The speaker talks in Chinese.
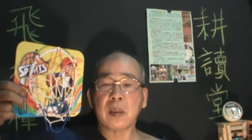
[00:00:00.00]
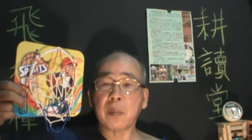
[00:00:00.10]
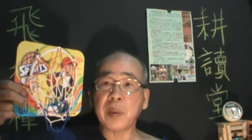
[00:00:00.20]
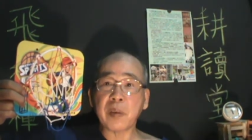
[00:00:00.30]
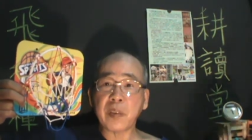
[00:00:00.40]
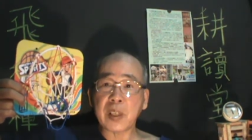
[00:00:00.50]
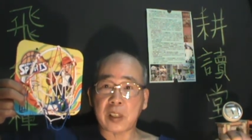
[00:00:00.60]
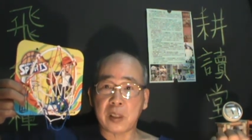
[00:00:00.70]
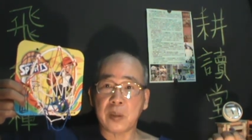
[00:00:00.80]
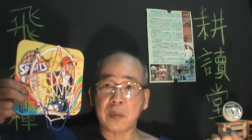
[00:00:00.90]
免费
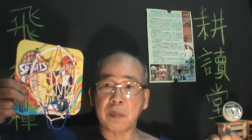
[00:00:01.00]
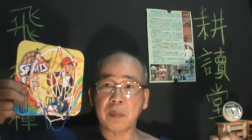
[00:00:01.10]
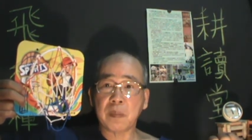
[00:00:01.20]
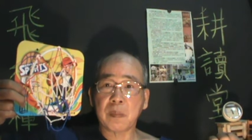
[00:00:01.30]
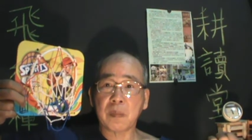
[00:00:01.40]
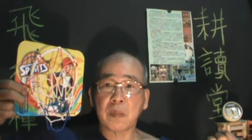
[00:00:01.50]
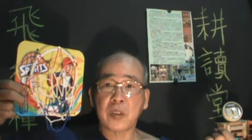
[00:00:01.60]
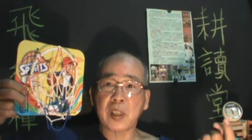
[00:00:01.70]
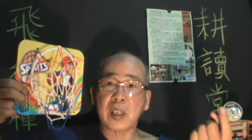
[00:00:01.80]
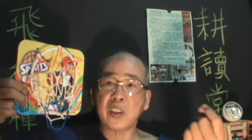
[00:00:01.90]
使用，
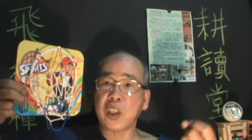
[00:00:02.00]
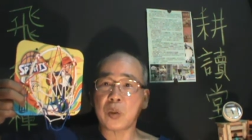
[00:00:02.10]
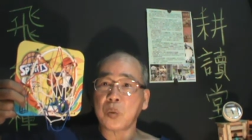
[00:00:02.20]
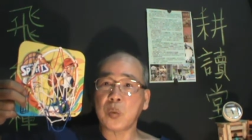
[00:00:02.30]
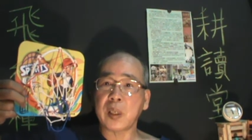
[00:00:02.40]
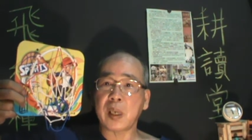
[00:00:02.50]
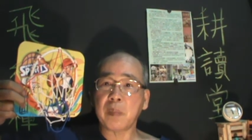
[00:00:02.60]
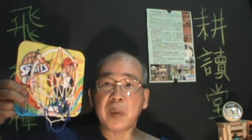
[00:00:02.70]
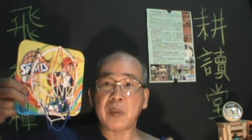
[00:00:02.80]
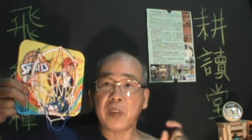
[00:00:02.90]
这跟借书一样，
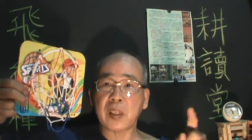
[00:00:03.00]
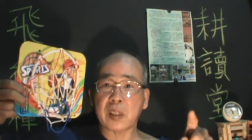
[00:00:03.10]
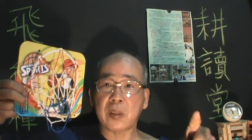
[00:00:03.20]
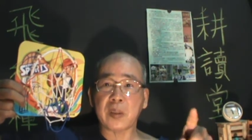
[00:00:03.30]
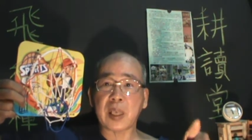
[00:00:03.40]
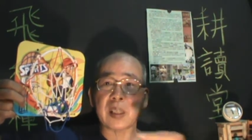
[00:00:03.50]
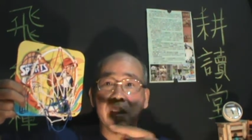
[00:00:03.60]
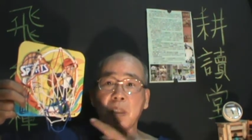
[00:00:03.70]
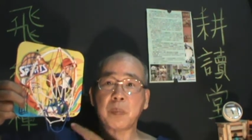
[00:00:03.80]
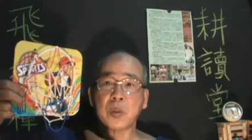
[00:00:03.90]
免费使用，但是
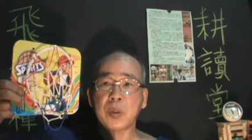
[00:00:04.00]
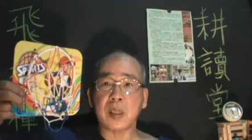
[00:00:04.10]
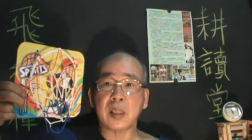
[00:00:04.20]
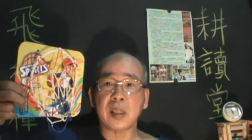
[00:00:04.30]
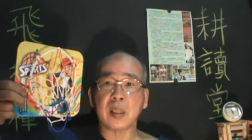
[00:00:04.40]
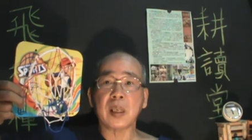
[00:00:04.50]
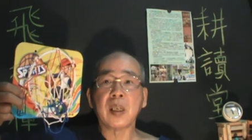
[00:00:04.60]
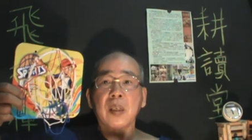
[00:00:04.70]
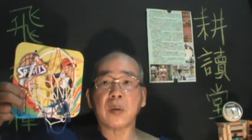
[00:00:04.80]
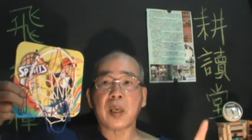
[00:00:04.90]
你必须登记，
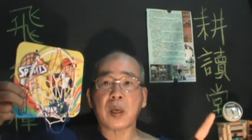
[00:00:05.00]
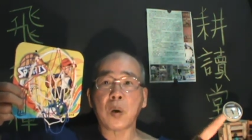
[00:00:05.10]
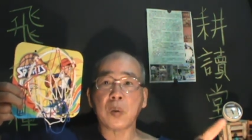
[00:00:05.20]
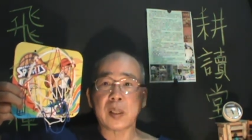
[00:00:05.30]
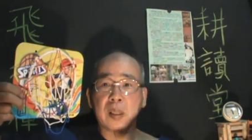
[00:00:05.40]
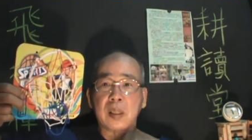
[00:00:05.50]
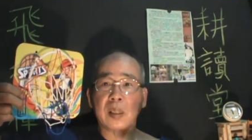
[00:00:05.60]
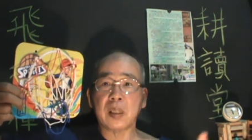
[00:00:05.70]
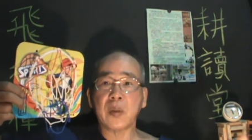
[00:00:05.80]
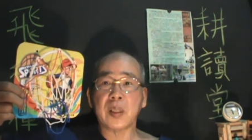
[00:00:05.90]
我要控制你，
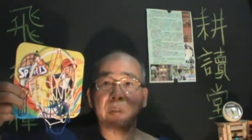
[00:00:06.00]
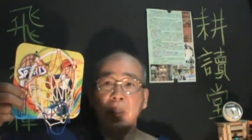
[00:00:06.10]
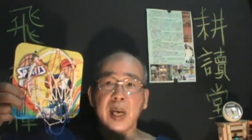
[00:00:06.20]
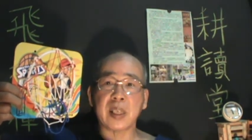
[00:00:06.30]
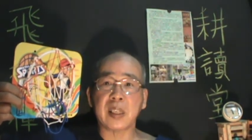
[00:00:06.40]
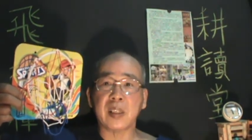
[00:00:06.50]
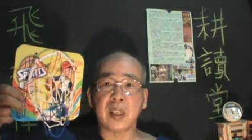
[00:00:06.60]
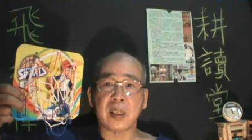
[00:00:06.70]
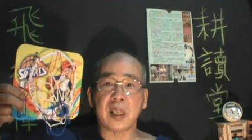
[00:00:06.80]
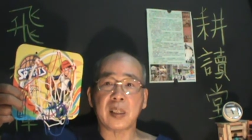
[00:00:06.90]
因为你有押证
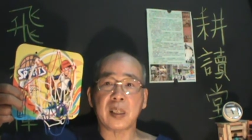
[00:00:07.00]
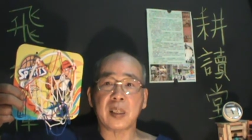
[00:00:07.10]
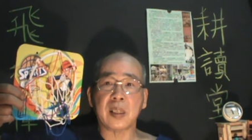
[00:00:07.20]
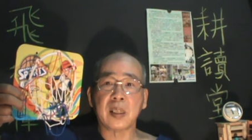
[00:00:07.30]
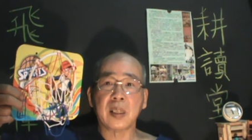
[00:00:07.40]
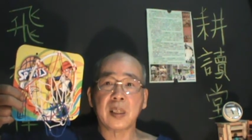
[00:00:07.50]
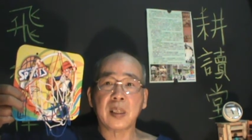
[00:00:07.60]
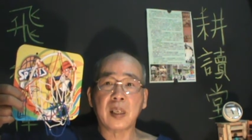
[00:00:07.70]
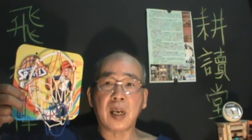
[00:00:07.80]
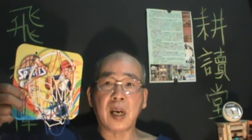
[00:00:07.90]
件在这里，
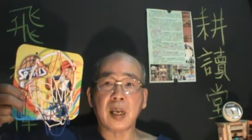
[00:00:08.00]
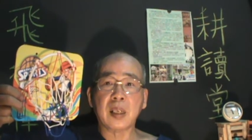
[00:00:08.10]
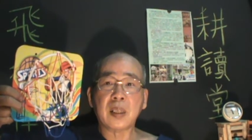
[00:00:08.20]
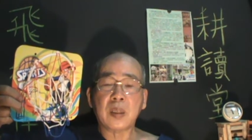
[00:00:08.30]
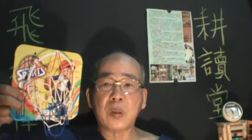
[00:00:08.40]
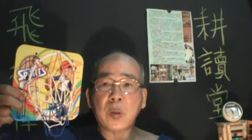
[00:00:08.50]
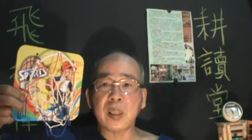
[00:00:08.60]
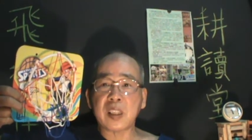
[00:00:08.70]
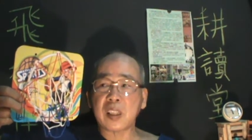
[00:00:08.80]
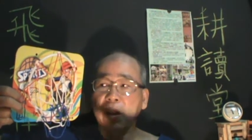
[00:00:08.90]
啊。如果
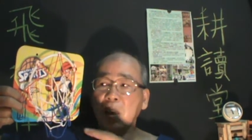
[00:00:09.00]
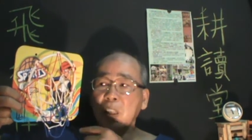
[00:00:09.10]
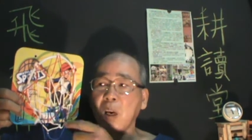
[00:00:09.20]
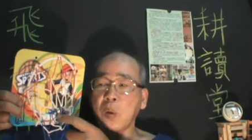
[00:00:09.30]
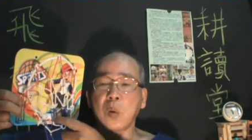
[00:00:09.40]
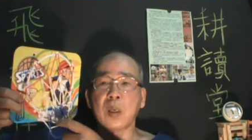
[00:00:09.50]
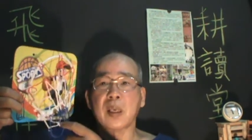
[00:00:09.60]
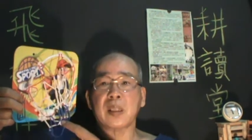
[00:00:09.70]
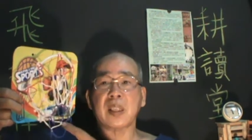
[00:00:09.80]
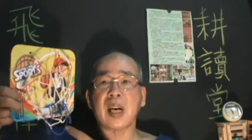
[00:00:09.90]
你时间超过
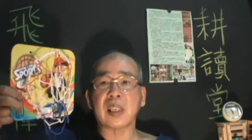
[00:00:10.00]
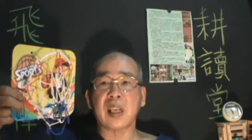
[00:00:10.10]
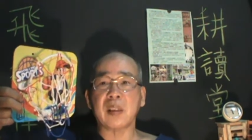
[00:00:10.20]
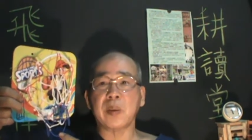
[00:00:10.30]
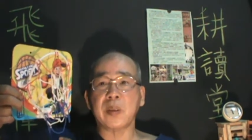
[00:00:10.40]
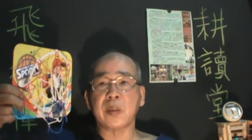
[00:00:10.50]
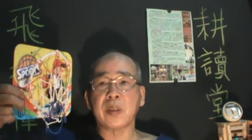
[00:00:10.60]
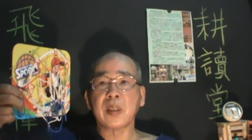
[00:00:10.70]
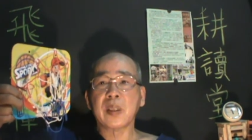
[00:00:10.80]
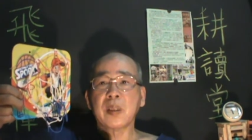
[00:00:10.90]
了，你还在那边用，
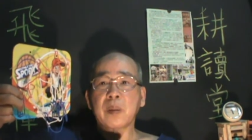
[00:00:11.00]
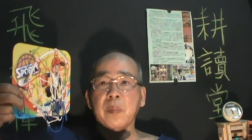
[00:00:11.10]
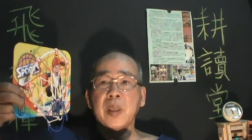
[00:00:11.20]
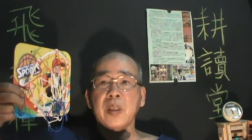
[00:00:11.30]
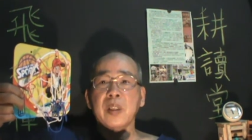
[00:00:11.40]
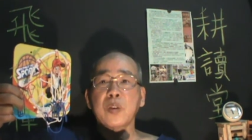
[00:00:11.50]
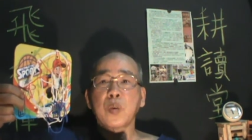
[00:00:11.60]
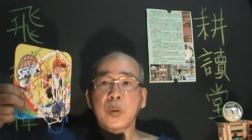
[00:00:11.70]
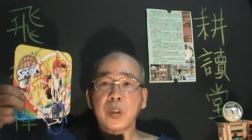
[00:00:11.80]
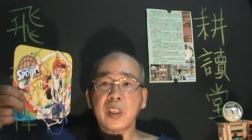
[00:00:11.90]
没有人
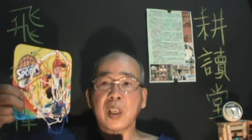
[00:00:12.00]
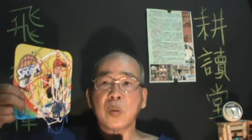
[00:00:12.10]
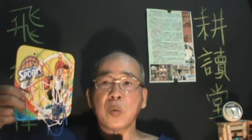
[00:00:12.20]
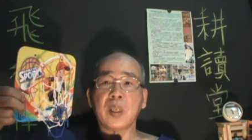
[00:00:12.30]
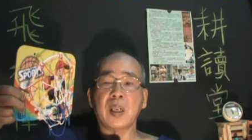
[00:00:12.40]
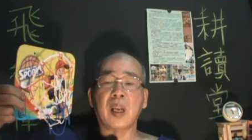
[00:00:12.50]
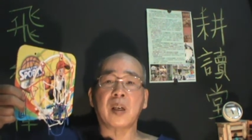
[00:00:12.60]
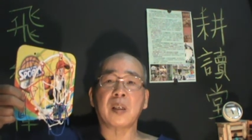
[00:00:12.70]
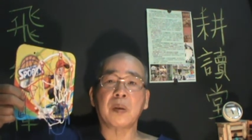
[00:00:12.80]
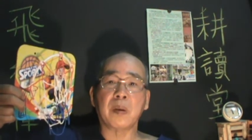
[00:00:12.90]
过去监督，可能老
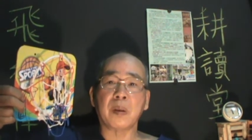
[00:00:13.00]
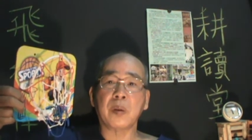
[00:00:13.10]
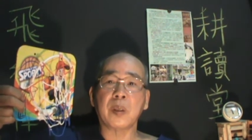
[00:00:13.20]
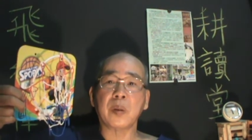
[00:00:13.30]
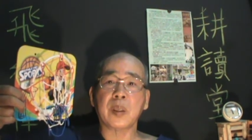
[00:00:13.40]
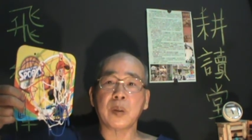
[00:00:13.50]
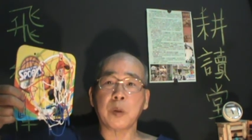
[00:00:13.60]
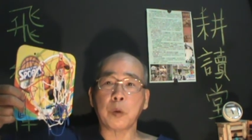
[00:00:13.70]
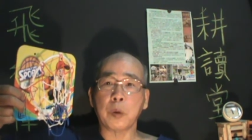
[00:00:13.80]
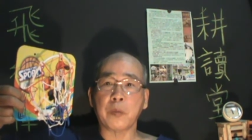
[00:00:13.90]
人会会会
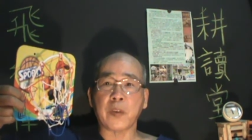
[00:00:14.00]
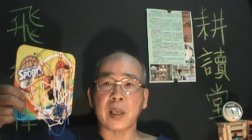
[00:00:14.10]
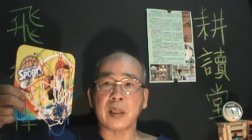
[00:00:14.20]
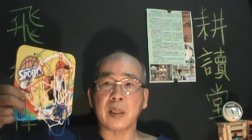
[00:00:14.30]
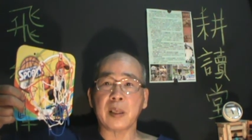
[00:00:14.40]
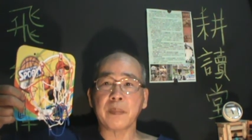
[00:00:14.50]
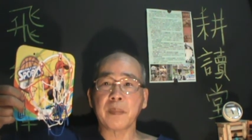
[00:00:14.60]
会会反应啊，